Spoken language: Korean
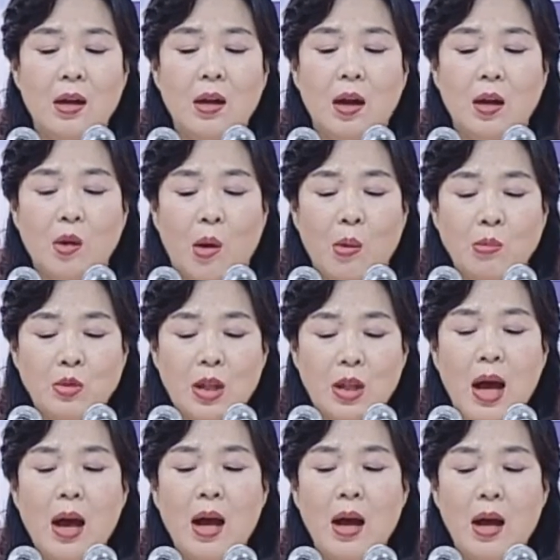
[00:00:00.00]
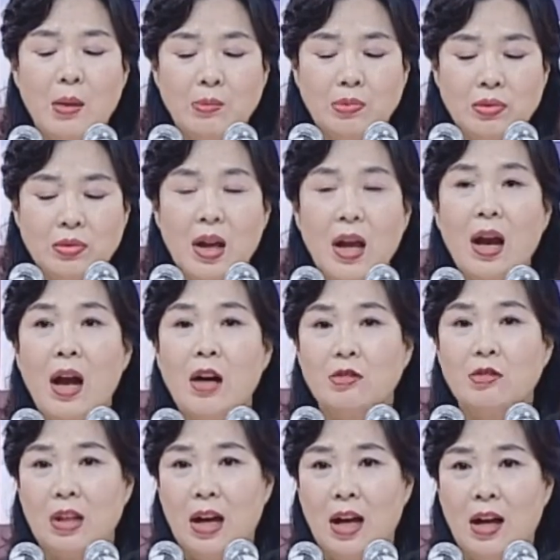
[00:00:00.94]
너무나
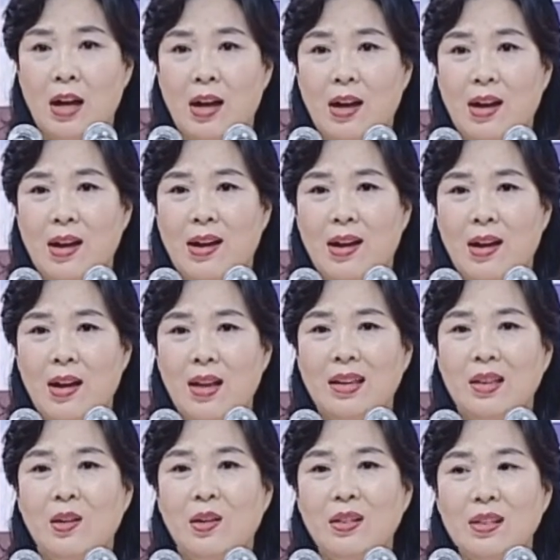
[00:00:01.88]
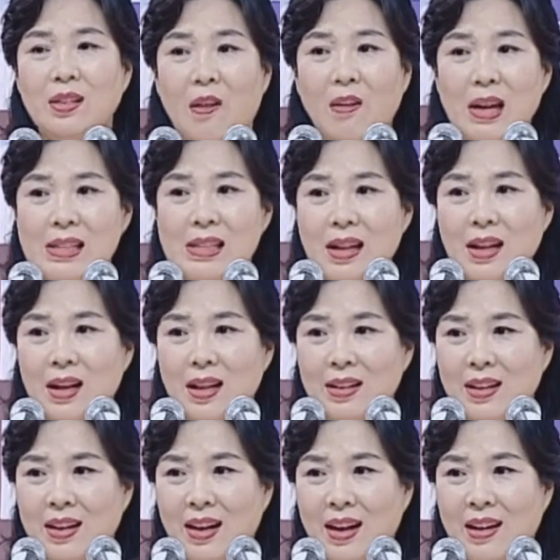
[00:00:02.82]
불행하구나. 이거는 영의
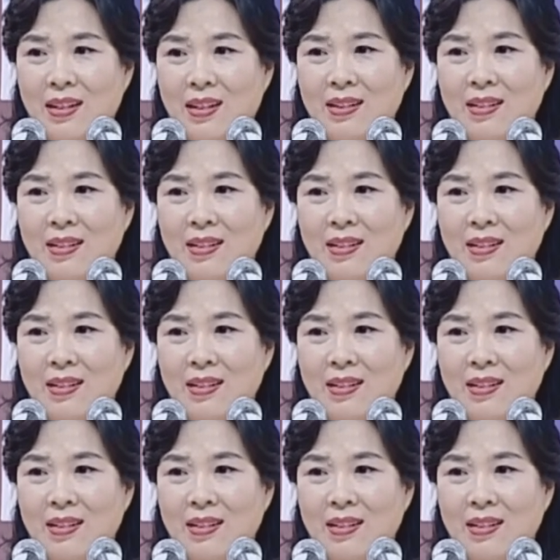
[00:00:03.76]
생각인가요?